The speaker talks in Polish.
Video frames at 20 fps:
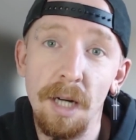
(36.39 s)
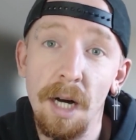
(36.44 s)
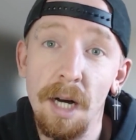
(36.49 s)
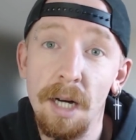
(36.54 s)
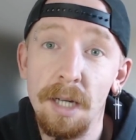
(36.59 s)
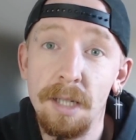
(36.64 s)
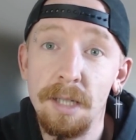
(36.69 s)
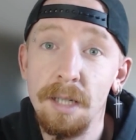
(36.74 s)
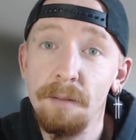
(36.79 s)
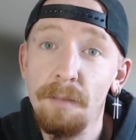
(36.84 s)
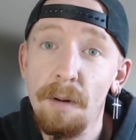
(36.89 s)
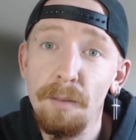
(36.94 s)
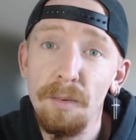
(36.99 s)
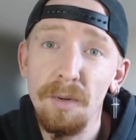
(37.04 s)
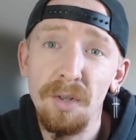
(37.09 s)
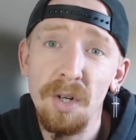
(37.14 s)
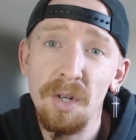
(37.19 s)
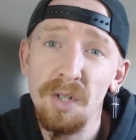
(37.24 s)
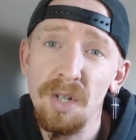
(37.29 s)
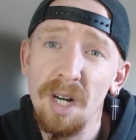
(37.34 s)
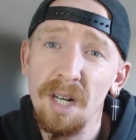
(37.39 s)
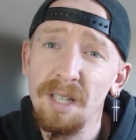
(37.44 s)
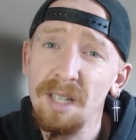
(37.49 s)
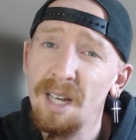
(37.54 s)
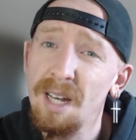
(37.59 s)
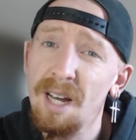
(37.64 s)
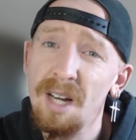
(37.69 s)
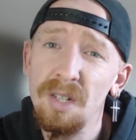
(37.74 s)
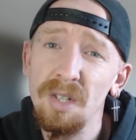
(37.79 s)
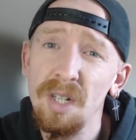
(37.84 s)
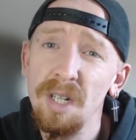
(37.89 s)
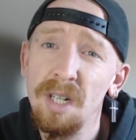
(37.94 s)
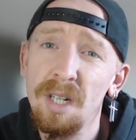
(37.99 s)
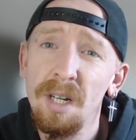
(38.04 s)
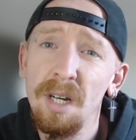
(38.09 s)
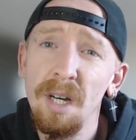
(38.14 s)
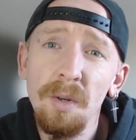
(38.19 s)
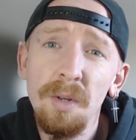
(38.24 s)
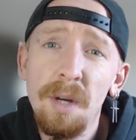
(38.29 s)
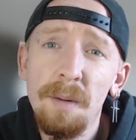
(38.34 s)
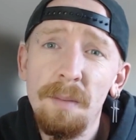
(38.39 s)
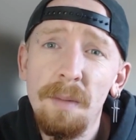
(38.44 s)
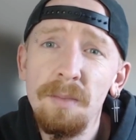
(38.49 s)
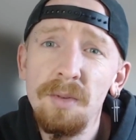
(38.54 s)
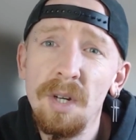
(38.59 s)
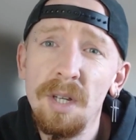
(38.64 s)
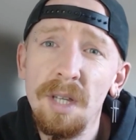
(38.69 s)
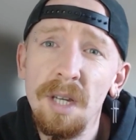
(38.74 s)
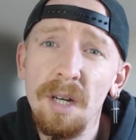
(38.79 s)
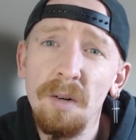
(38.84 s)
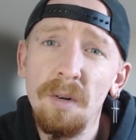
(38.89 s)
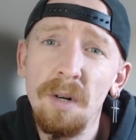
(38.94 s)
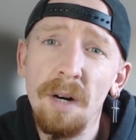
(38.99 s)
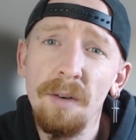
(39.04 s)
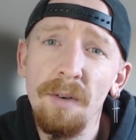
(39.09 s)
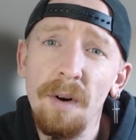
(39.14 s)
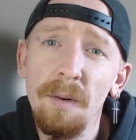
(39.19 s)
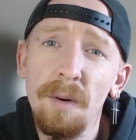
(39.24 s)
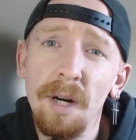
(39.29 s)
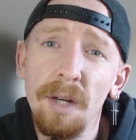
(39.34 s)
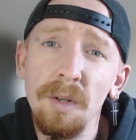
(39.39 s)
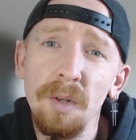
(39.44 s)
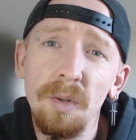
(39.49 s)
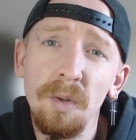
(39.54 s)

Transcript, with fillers: Ja samemu też jak na razie no nie mam żadnego kawałka,